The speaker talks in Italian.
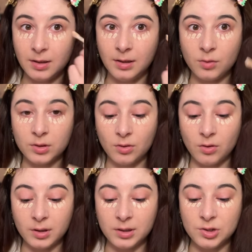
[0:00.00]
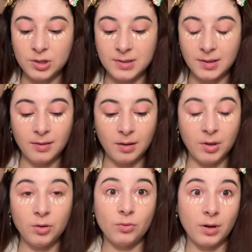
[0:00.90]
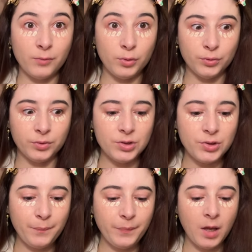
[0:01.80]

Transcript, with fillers: il 14 di settembre io tornavo il 12